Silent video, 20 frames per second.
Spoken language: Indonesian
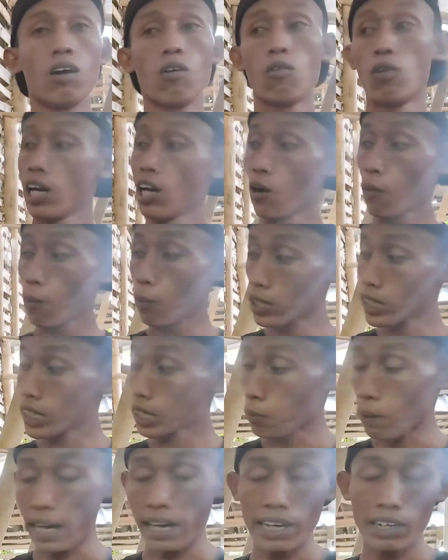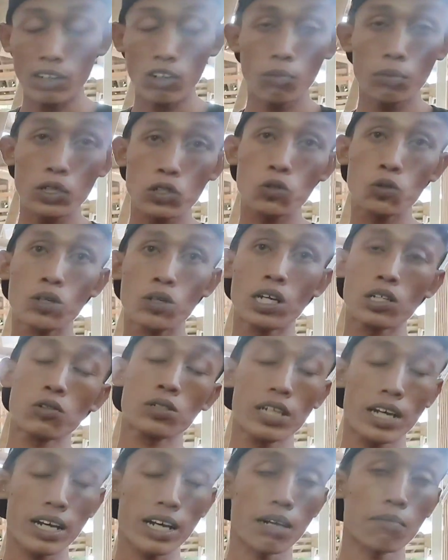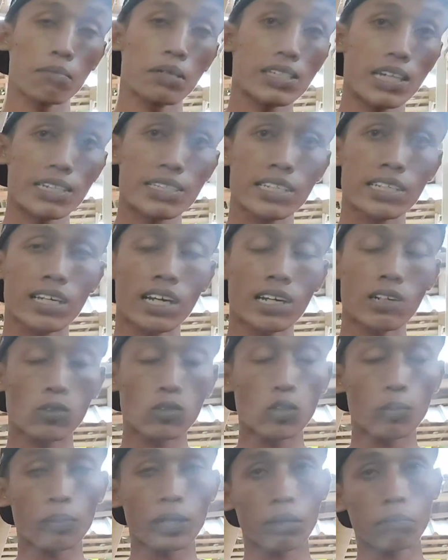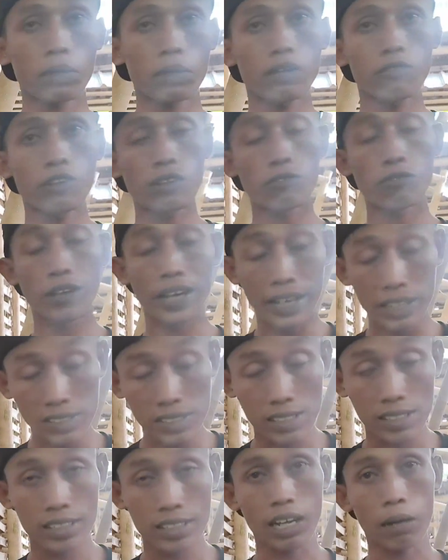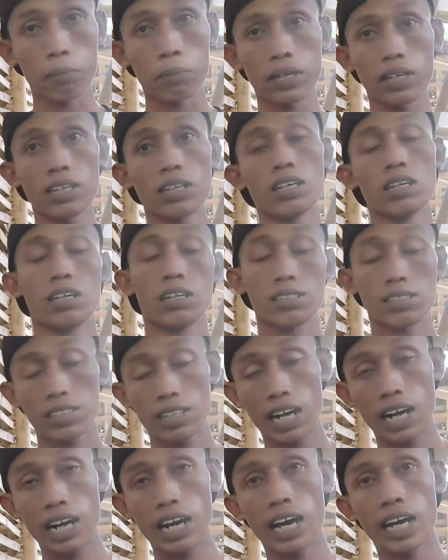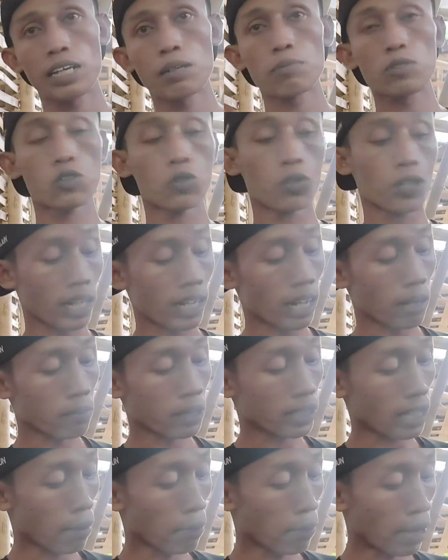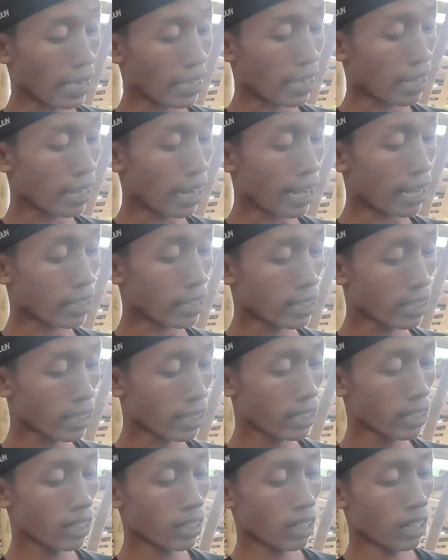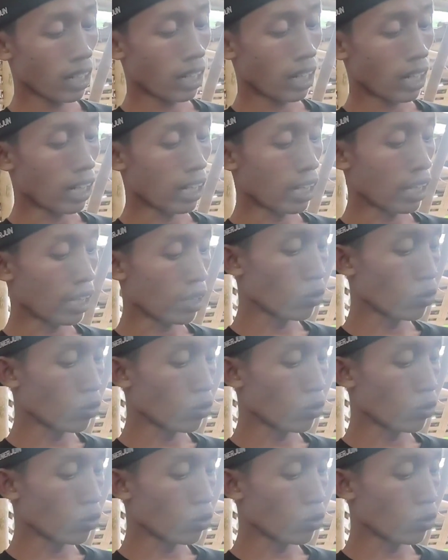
Walaupun di pakan komplit juga sudah kami sajikan untuk premix feed base, tapi setelah lahir juga kami tambahkan lagi uh,